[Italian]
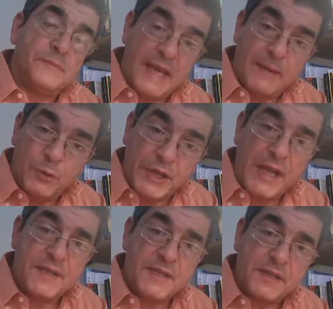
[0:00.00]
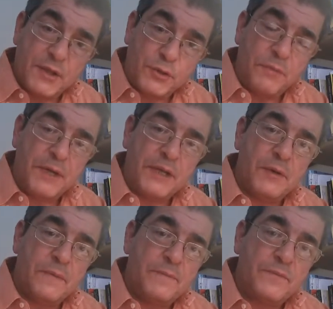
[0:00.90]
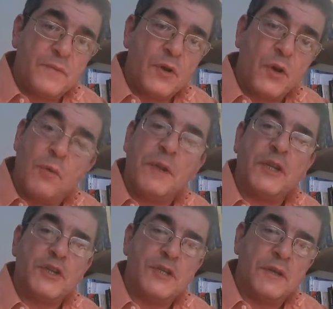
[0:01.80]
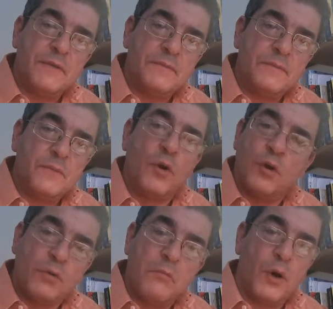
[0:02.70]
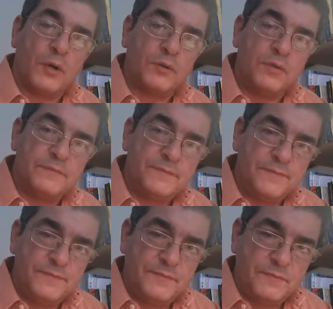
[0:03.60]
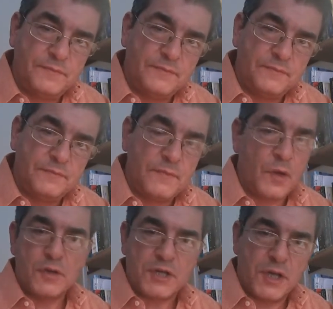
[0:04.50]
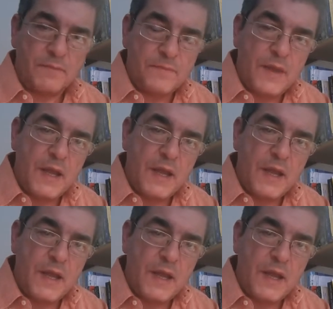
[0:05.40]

della potenza e del dominio cominci con un morto. Così